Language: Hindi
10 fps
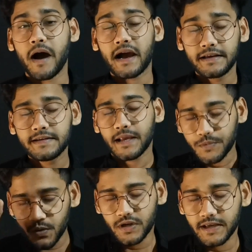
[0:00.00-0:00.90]
बाकी
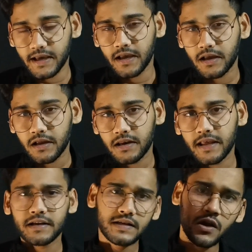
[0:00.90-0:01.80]
सब तो ठीक है
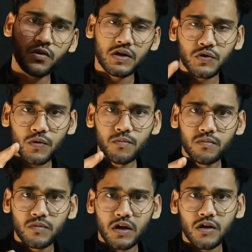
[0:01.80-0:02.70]
लेकिन शाहरुख खान तुम
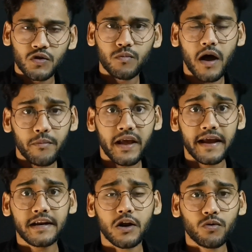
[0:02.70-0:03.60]
तुम हम
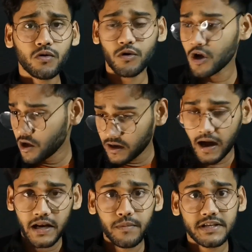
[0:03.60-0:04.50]
हेटरों को
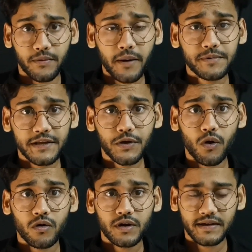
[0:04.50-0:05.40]
गाने में जवाब दे दो
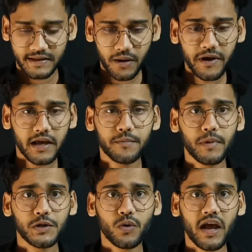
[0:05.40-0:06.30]
इतना बड़ा
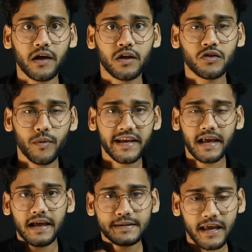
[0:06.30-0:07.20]
हिम्मत हो गया तुम्हें
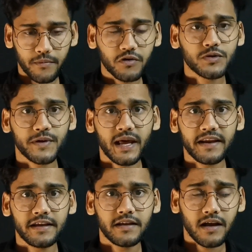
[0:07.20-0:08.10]
क्या लगता है हमें कुछ पता
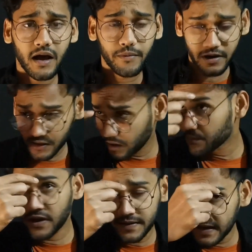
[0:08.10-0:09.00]
नहीं
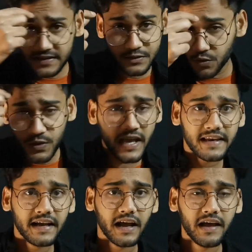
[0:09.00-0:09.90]
हमारे इधर चूतिया
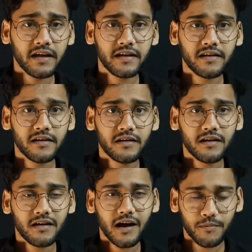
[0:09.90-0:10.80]
लिखा है
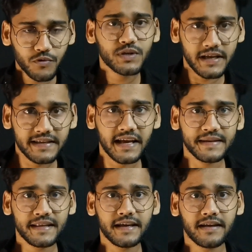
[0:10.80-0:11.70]
हम कुछ नहीं
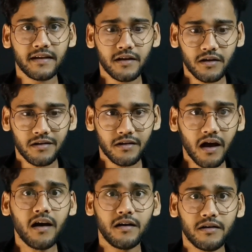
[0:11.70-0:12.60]
जानते
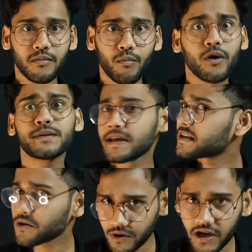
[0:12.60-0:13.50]
हाँ बहुत
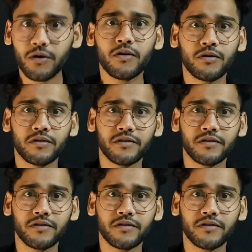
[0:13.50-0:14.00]
तेज हो रहे हो